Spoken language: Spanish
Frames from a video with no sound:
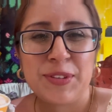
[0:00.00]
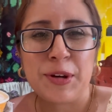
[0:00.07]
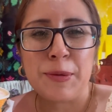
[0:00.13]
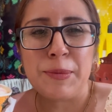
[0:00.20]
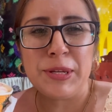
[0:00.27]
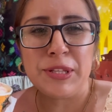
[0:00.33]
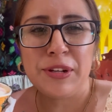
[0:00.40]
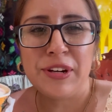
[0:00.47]

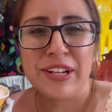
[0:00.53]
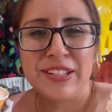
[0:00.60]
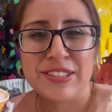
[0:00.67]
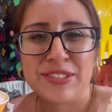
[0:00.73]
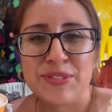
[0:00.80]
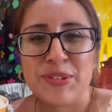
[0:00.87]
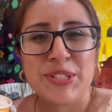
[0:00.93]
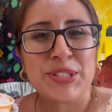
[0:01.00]

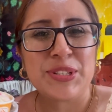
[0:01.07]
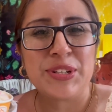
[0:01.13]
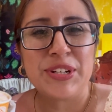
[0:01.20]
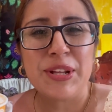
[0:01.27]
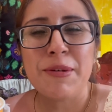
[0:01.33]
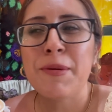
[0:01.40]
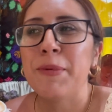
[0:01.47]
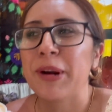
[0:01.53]
comiéndonos nuestro
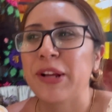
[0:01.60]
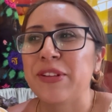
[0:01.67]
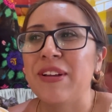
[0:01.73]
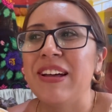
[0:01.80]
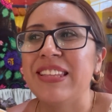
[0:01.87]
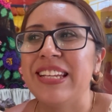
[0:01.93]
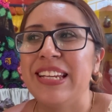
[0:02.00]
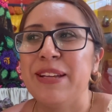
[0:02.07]
nieve, porque
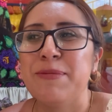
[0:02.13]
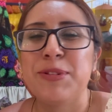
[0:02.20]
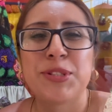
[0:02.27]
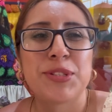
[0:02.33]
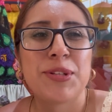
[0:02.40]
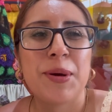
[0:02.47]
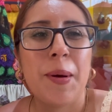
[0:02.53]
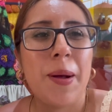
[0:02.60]
ahora
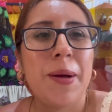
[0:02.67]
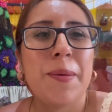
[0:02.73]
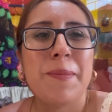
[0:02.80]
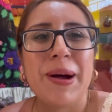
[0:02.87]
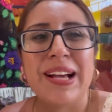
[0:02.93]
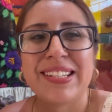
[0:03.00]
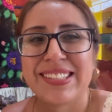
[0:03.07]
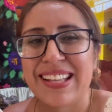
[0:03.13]
tenemos
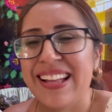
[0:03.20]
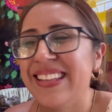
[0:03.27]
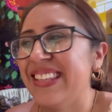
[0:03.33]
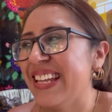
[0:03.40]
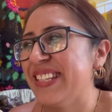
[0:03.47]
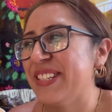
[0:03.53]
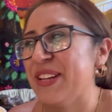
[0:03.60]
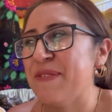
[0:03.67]

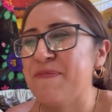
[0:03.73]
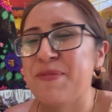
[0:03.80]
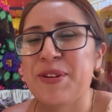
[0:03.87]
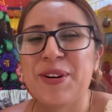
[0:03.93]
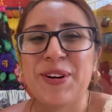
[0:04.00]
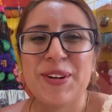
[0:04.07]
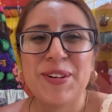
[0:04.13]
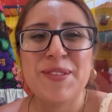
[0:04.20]
bastante
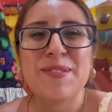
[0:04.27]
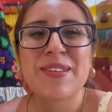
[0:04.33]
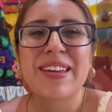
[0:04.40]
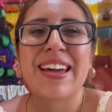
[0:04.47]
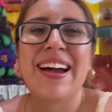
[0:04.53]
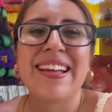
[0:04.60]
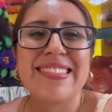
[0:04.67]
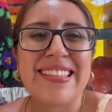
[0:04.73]
tiempo
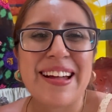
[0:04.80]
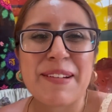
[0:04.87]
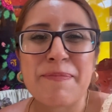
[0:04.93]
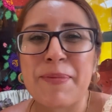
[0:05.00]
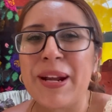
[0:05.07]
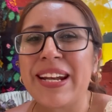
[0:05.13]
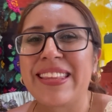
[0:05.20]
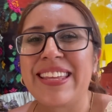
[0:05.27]
que andar
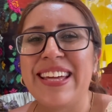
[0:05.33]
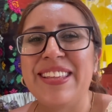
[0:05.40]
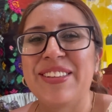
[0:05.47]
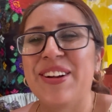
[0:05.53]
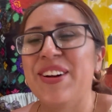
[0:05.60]
perdiendo